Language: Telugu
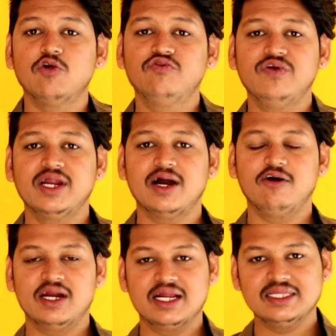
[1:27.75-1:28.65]
అవుట్ఫిట్
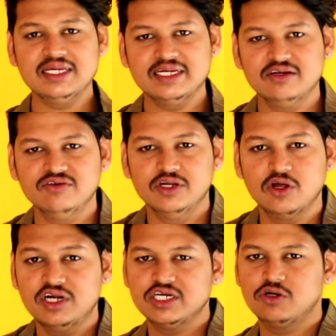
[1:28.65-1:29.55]
కావాలని అయితే ఈ
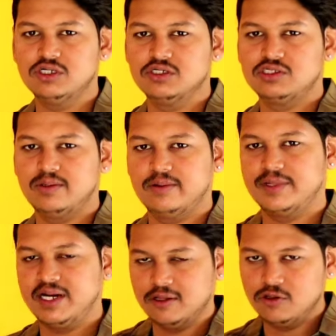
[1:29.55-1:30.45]
వీడియోలో డికోడ్ చేస్తున్నాం
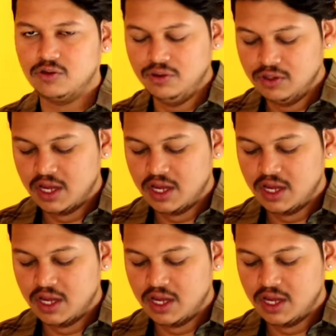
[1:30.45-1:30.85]
అనమాట అందుకు